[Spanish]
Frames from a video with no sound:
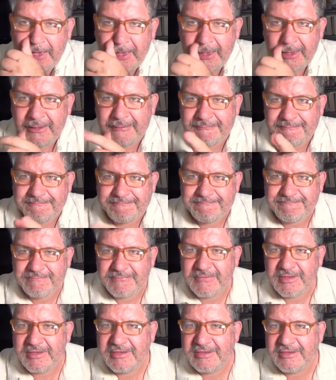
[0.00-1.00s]
em,
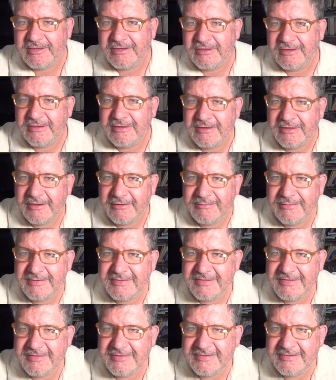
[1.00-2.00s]
eh, a
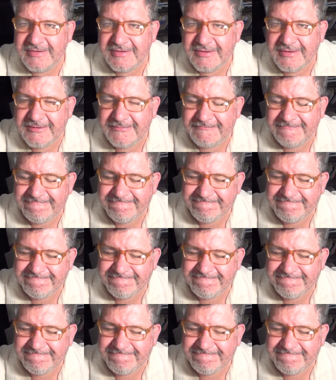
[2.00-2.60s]
veces... Em,